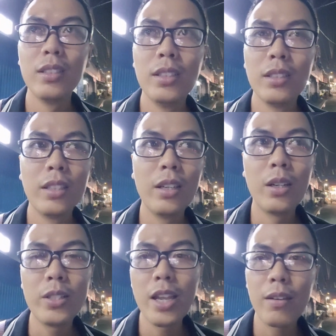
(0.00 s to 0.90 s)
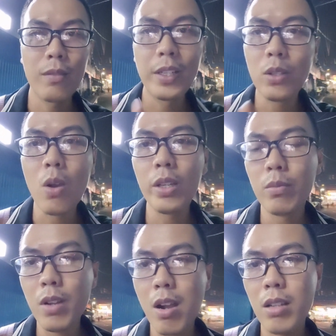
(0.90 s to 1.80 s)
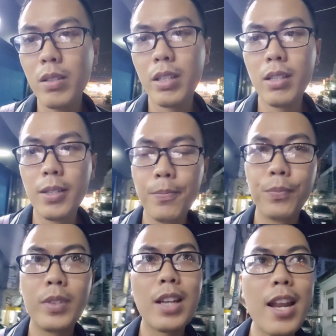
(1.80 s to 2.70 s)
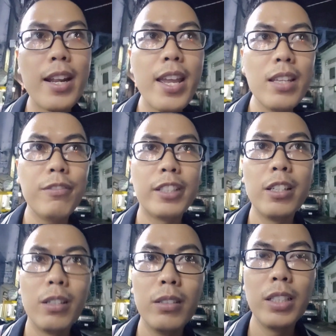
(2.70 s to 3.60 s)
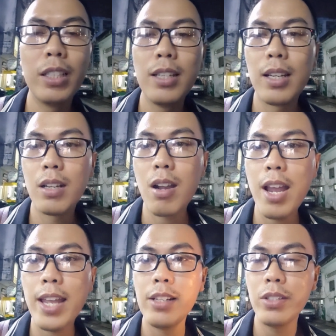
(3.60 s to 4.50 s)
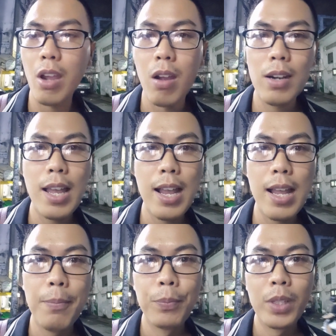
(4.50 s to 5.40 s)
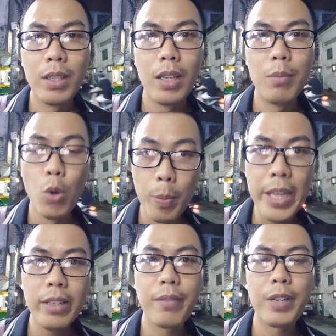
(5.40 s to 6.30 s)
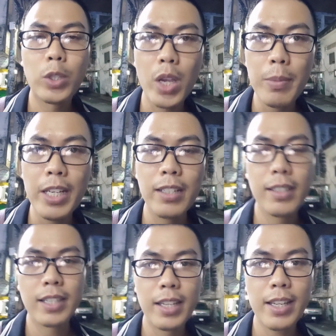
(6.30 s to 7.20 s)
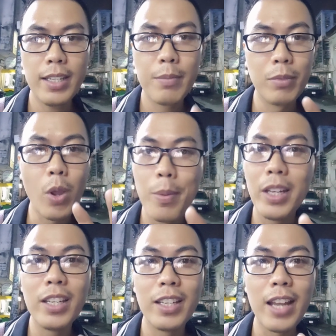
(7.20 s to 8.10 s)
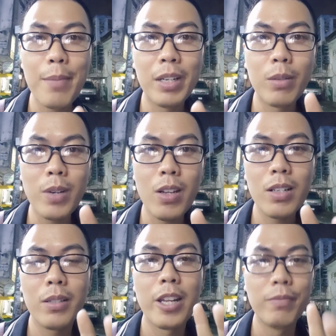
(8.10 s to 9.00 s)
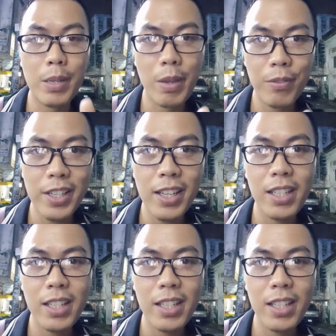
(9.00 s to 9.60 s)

Theon nha, còn Vento thì không có. Clara S và Theon thì có hai lựa chọn là mua pin và thuê pin. Thì cái thuê pin thì nãy mình không nói rồi, định vị miễn phí ha.